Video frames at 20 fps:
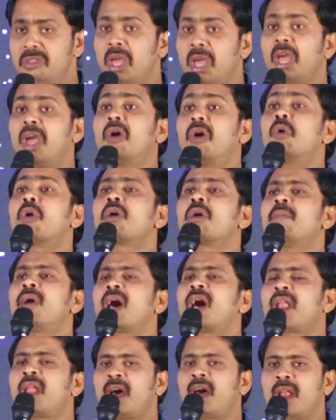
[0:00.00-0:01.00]
దేవుడు
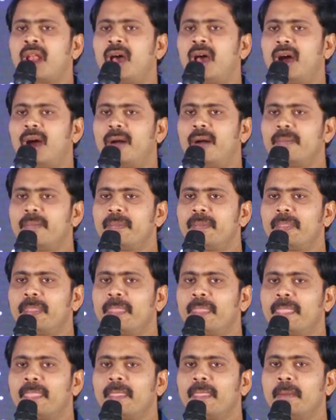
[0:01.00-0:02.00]
మా నాన్న
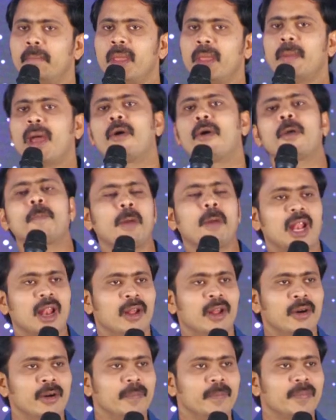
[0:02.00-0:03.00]
మేమెవరి
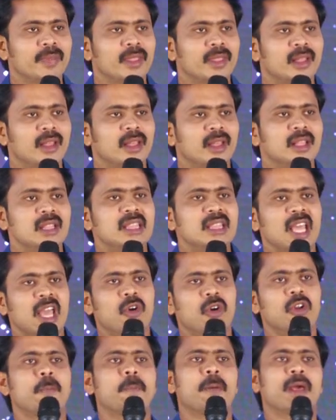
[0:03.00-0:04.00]
పిల్లలం
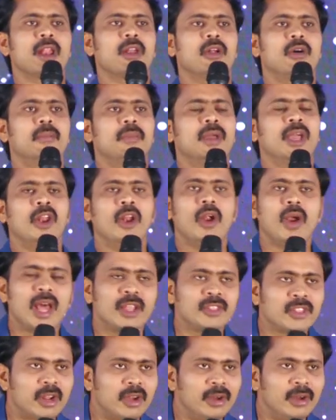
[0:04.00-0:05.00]
దేవుని పిల్లలం మిగిలిన
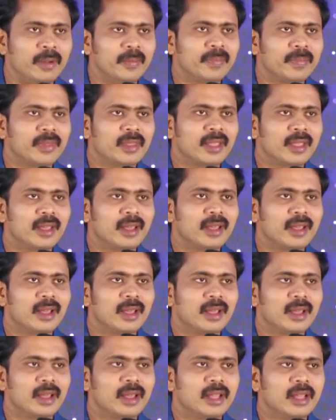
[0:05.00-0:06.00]
వాళ్ళందరూ
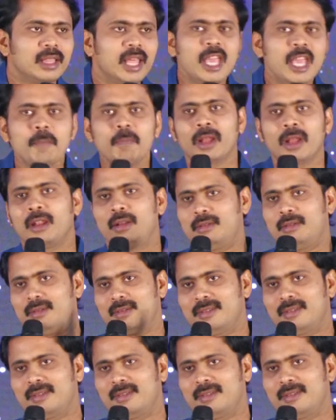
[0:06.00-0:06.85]
దయ్యం పిల్లలు